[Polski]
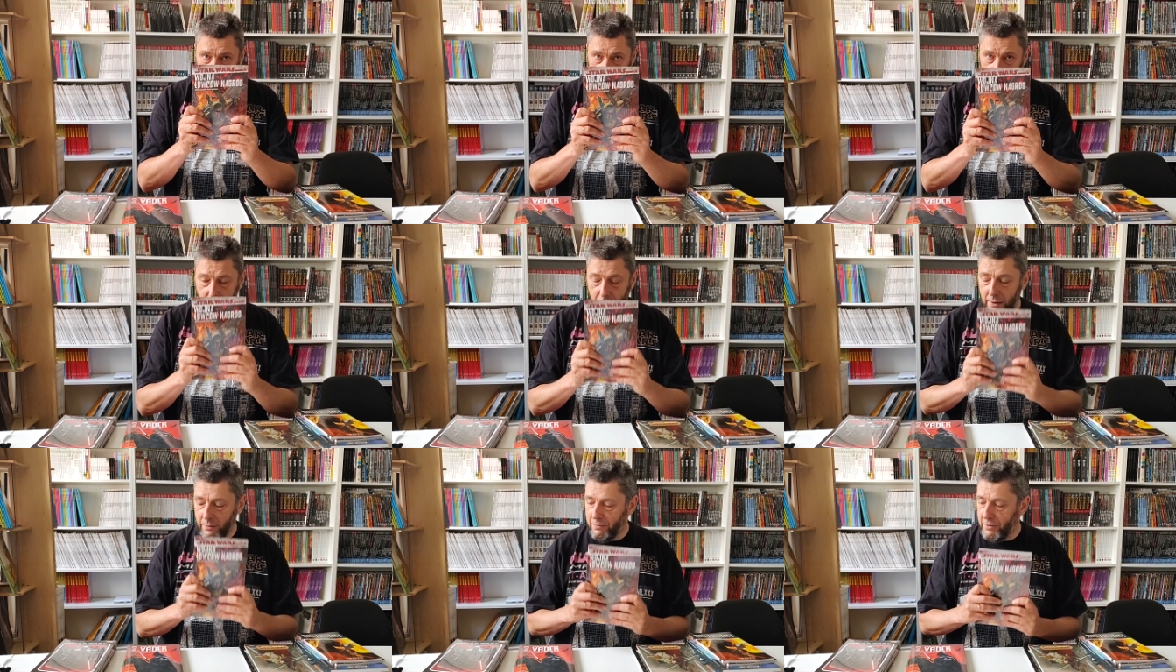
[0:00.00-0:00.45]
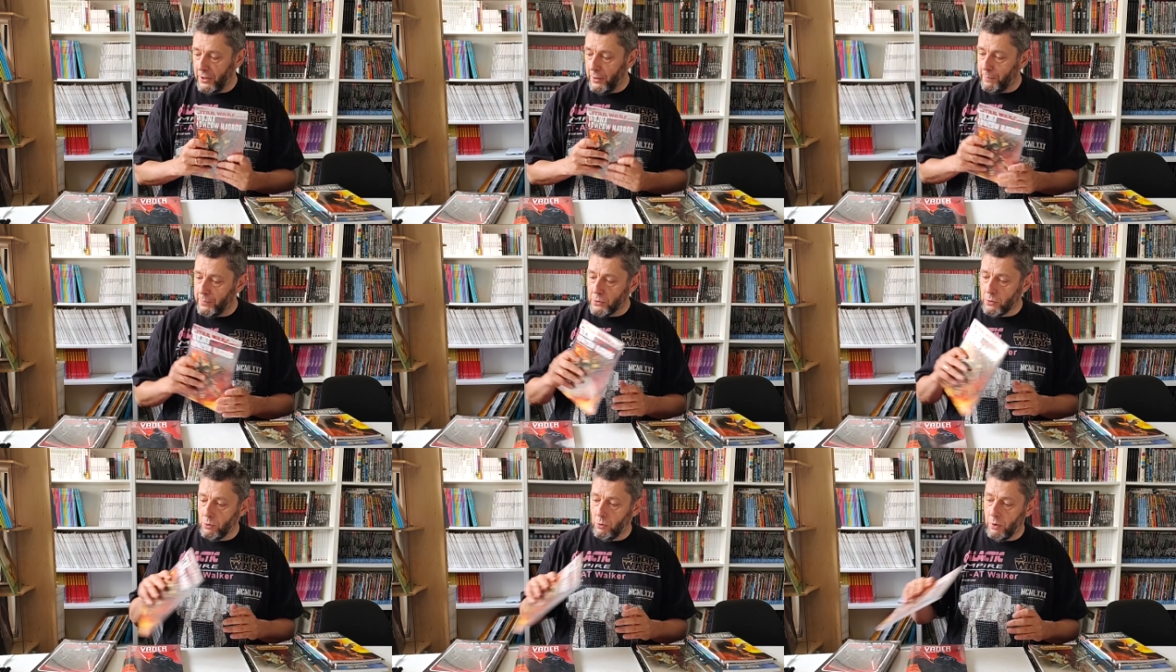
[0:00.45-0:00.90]
Ten w
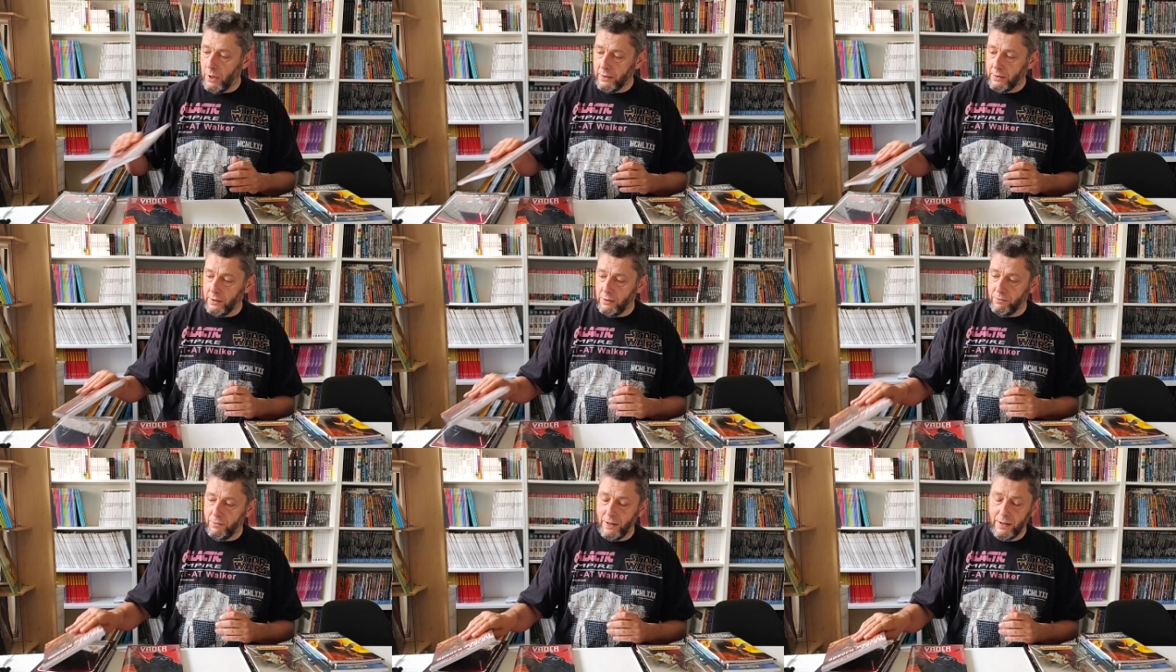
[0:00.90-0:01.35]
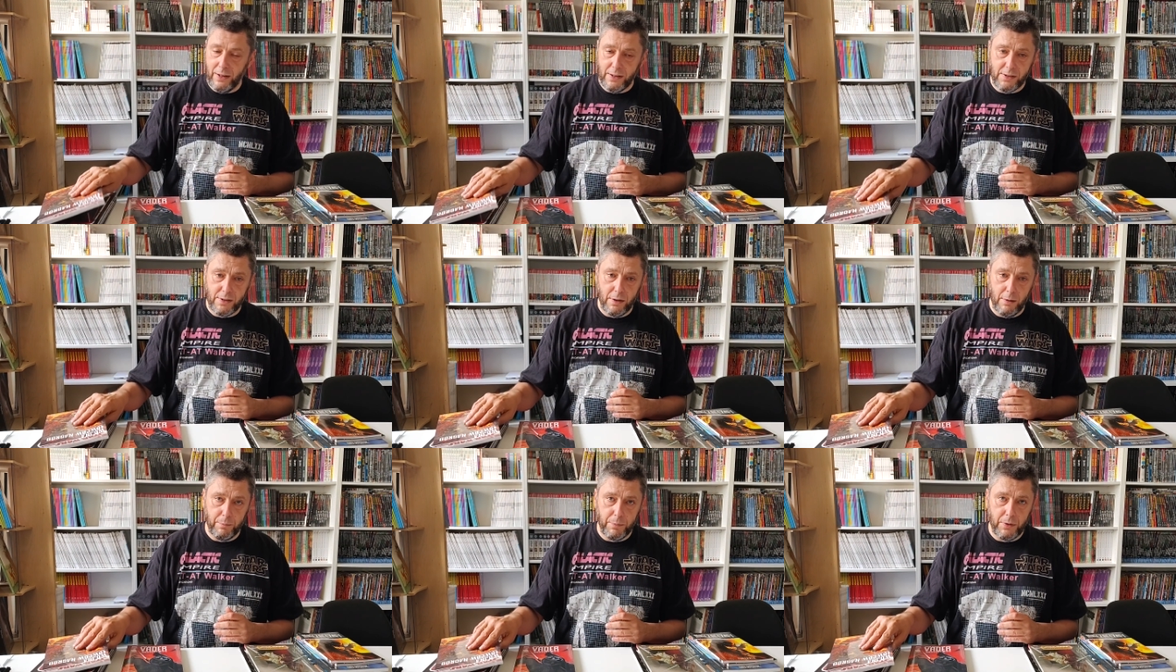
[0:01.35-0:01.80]
lipcu, a te dwa
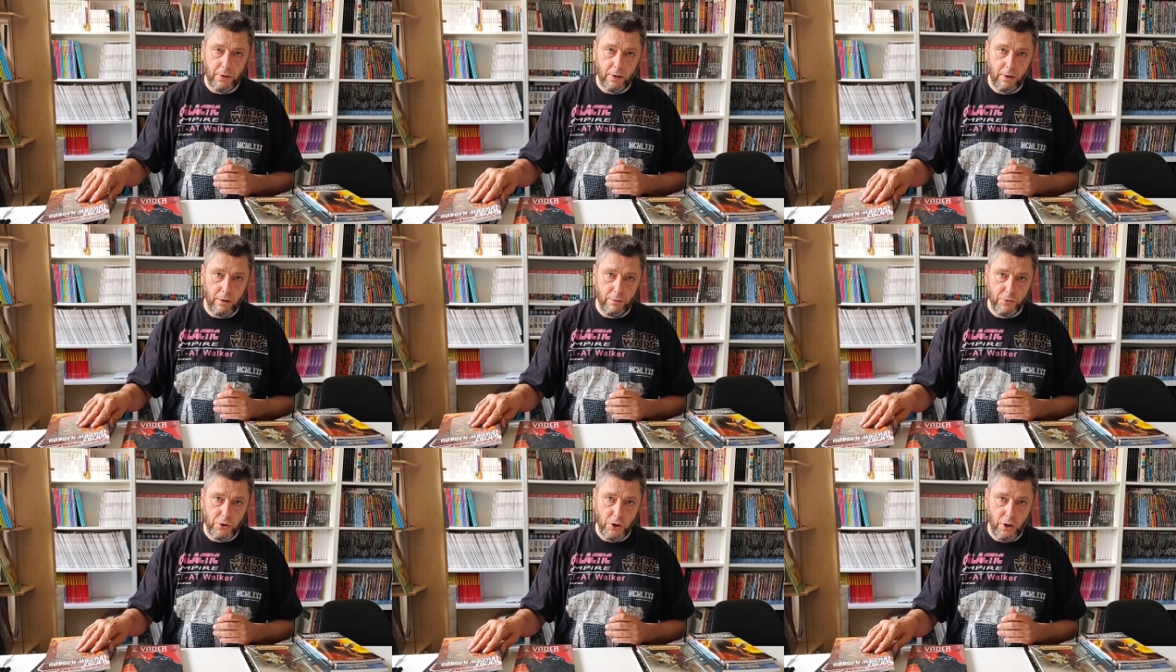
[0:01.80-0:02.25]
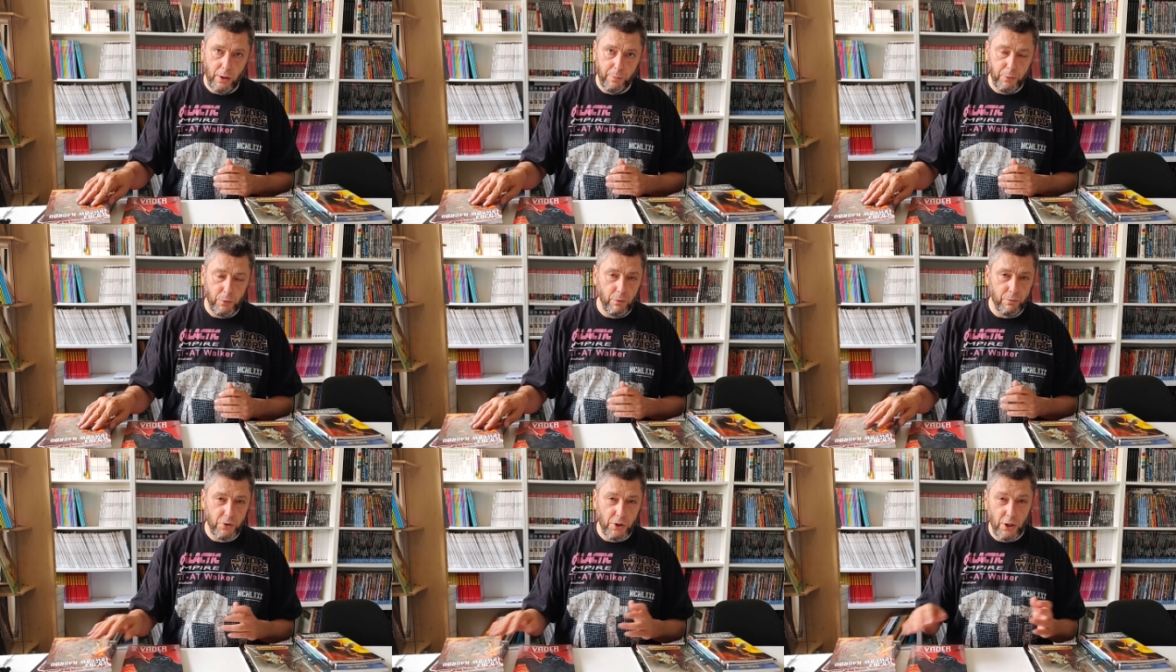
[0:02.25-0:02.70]
następne w
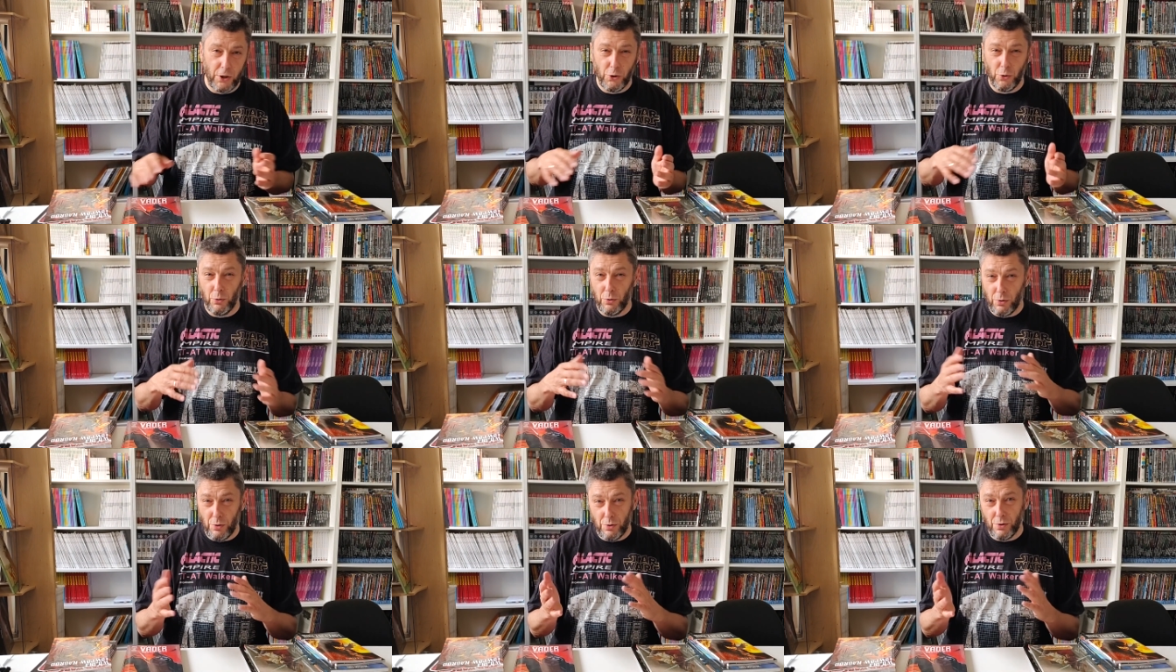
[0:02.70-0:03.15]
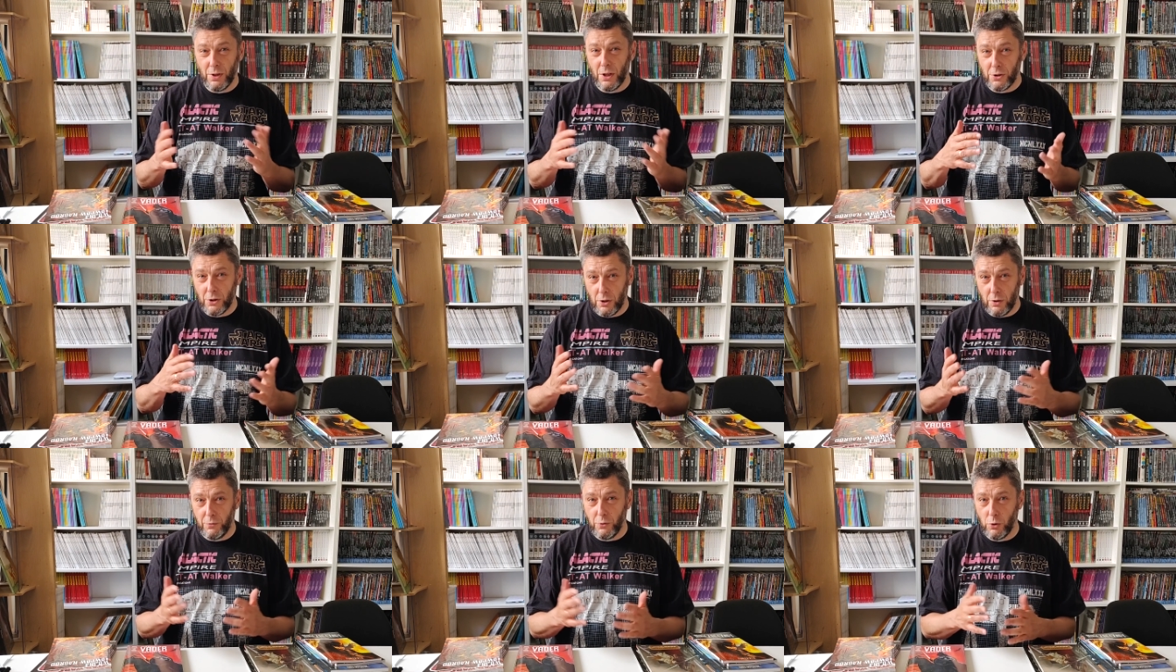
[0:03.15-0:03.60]
sierpniu, wrześniu, co
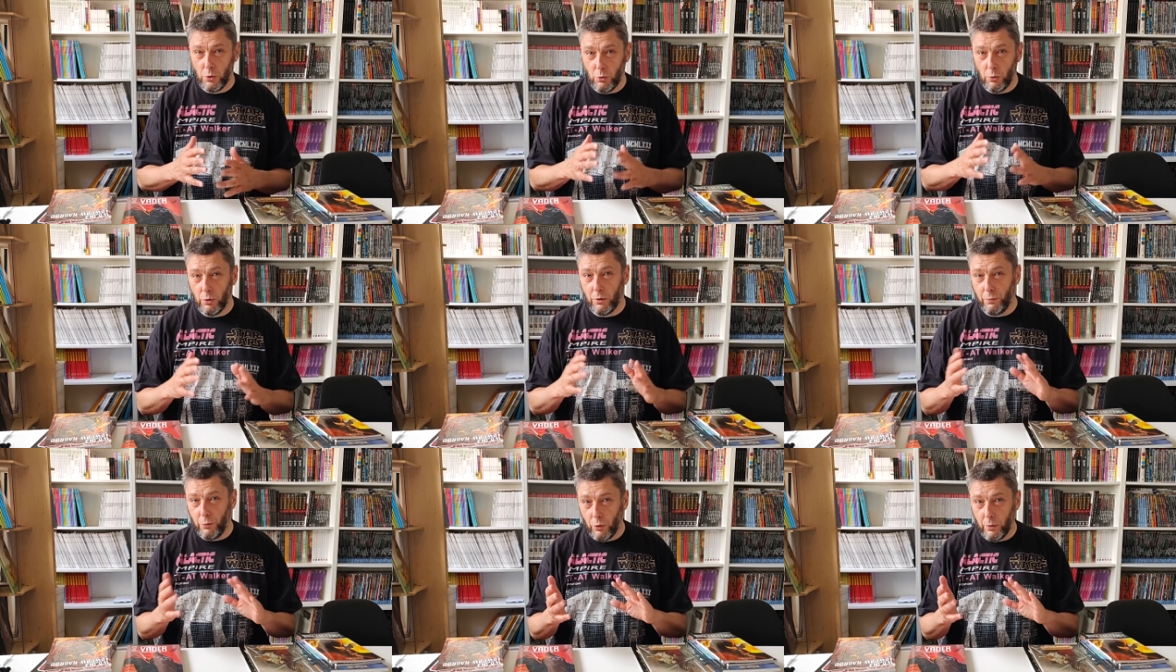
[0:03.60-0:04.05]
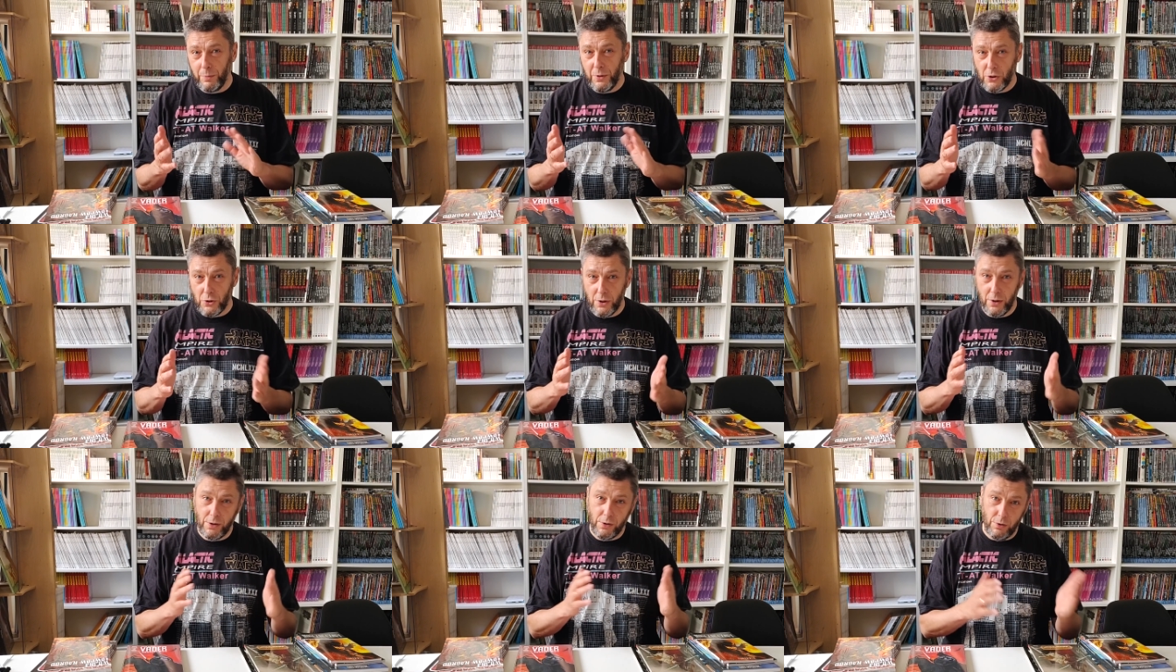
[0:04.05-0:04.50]
oznacza, że w ciągu dwóch
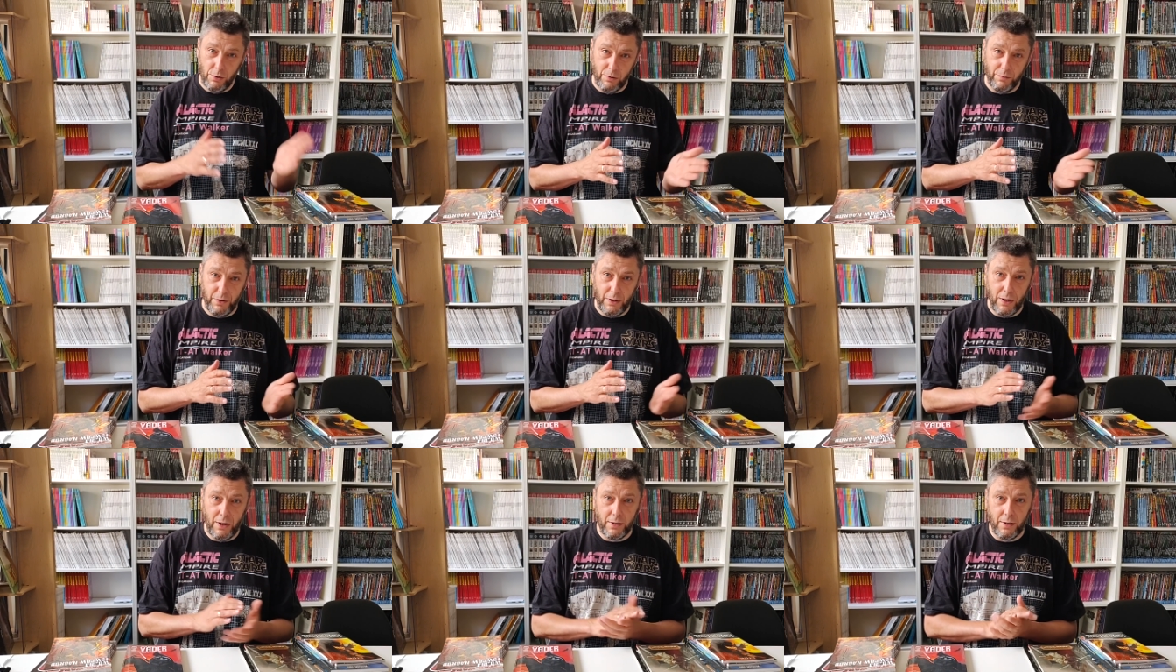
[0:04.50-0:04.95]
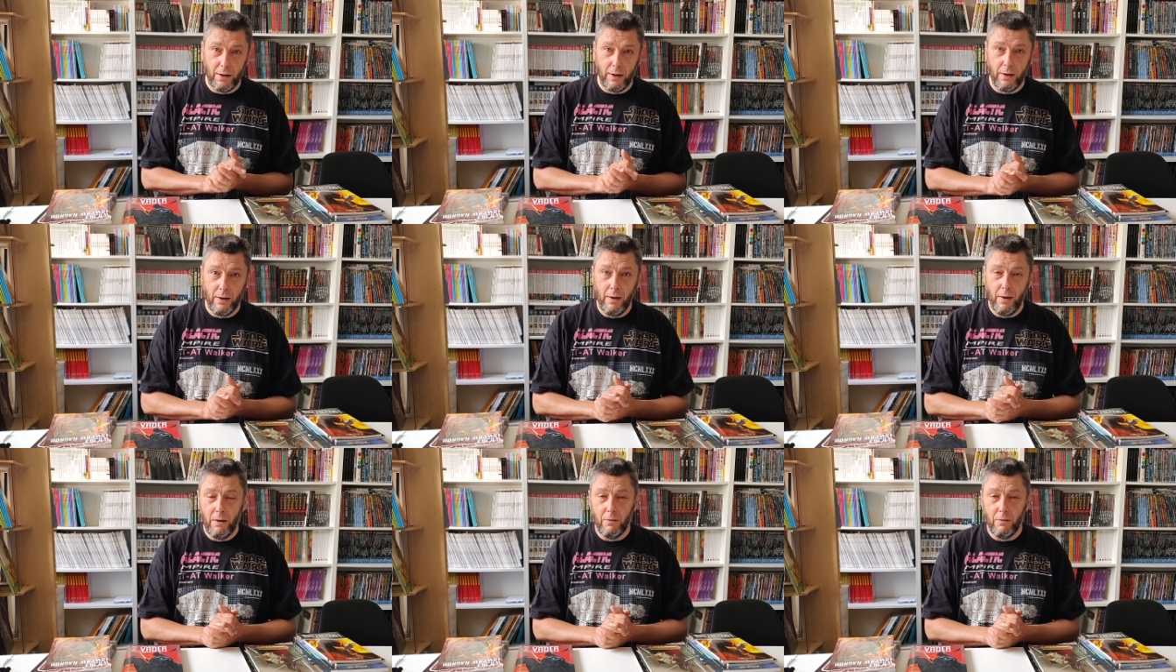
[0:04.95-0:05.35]
miesięcy od wydania